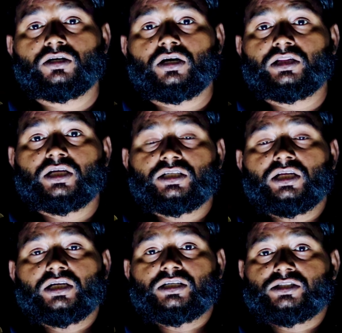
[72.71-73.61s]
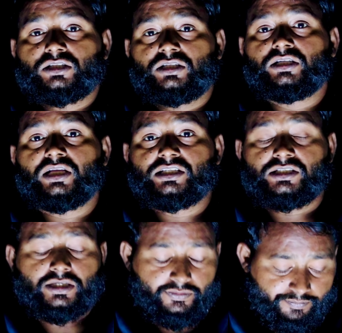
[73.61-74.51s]
अंदाज़ा लगा सकते हैं
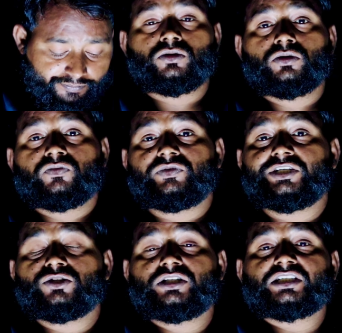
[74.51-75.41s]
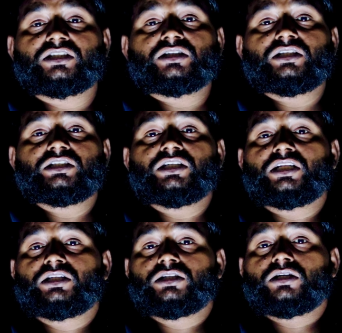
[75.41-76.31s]
कैसी है वीडियो देख सकते हैं
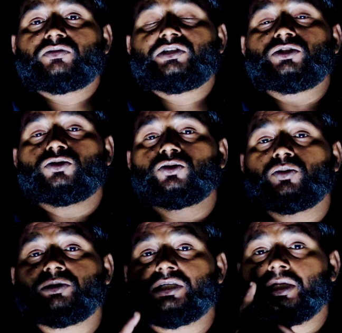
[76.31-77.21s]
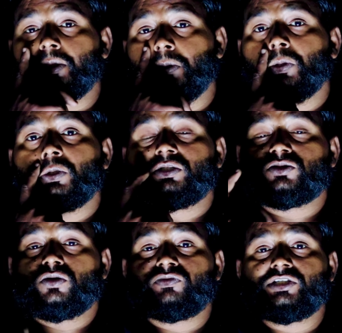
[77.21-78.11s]
ज़्यादातर वीडियो जो भी है
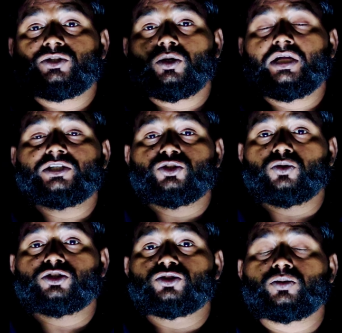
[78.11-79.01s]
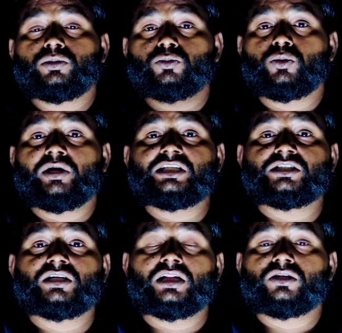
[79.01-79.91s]
जो वीडियो हैं शॉर्ट्स तो मैं मोबाइल से
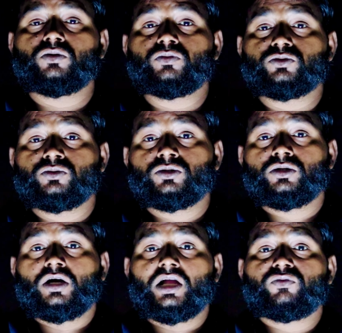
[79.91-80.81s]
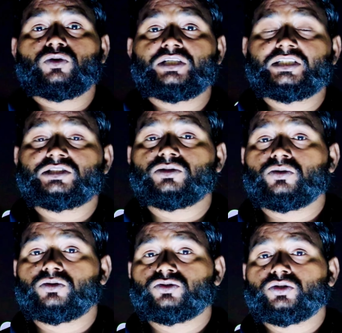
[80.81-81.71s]
डालता हूँ आईफोन 8 से
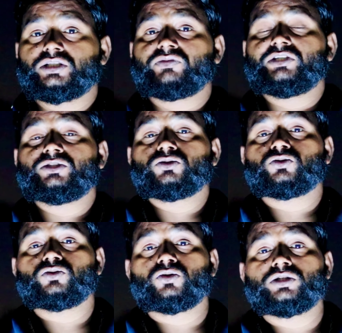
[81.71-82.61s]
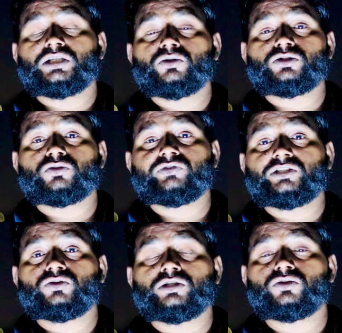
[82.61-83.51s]
और जो ये वीडियो शूट हो रही है और जो
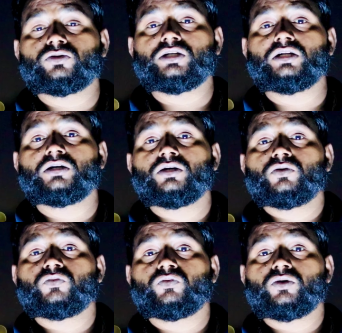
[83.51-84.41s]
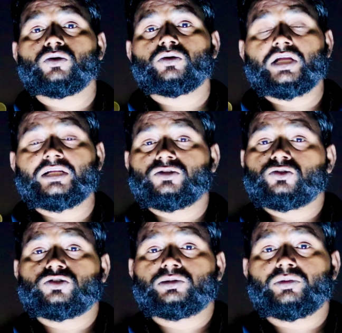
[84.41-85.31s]
वीडियो हैं टोटल वो कैनन
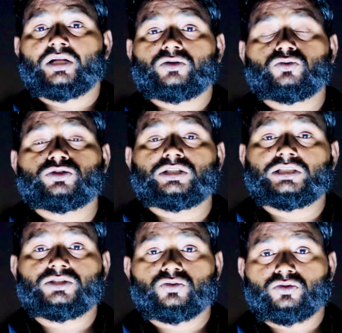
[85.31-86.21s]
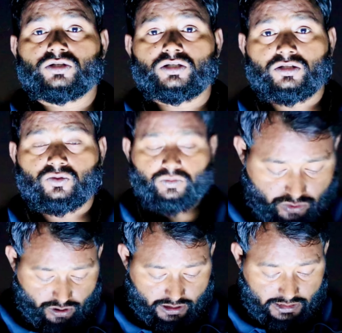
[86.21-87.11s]
200 मार्क टू से ही शूट करता हूँ तो
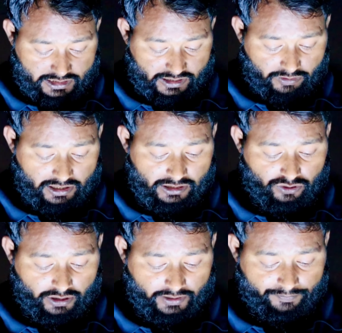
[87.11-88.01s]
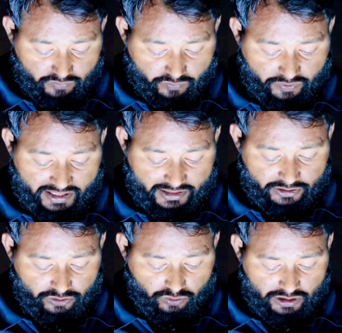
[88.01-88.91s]
अगला सवाल जो है फैक्ट
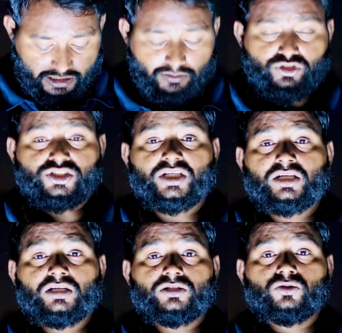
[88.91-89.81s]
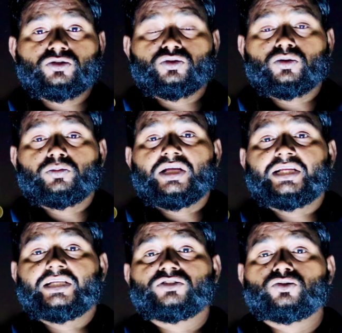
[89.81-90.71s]
यू के नाम से चैनल है दोस्तों
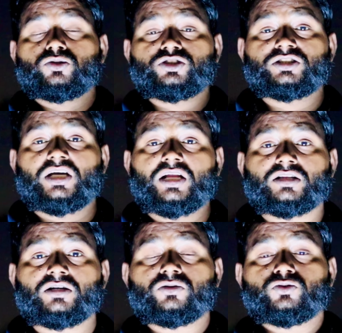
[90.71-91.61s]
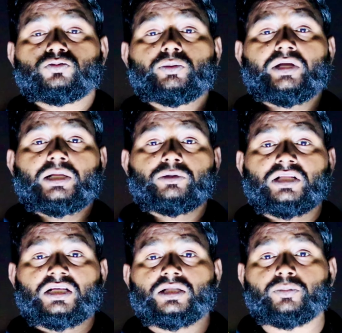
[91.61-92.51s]
मैंने एक शॉर्ट्स डाला था उसमें मैंने
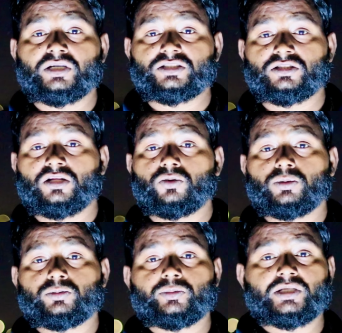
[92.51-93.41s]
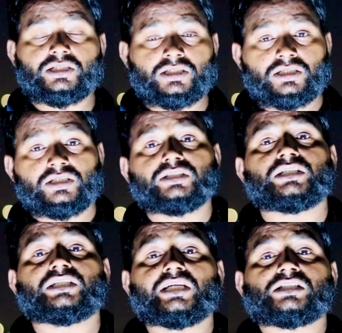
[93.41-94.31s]
बताया था पाँच हज़ार रुपये में मैंने
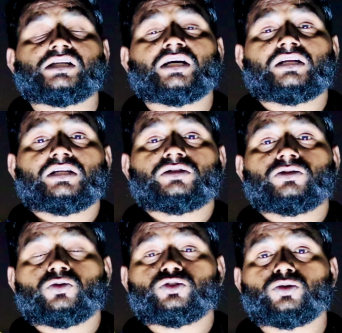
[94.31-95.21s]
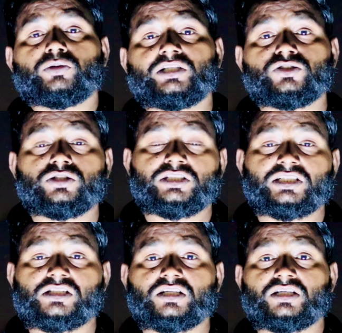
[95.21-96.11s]
ई डी एस एल आर लिया था दोस्तों मैंने जो ए डी
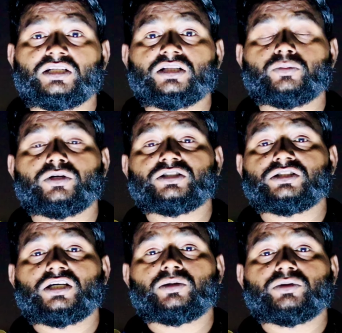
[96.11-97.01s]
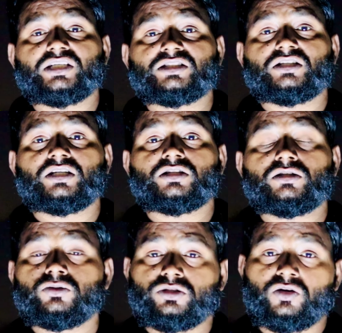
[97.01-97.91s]
एस एल आर लिया था पाँच हज़ार में कैसे लिया था
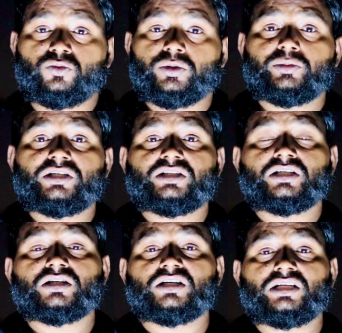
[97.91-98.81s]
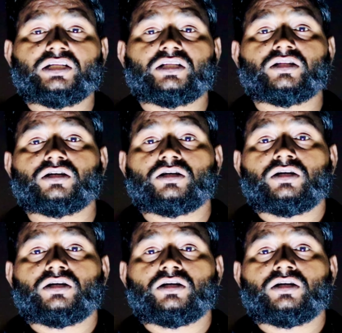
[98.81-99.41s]
तो डाउन पेमेंट दे करके लिया था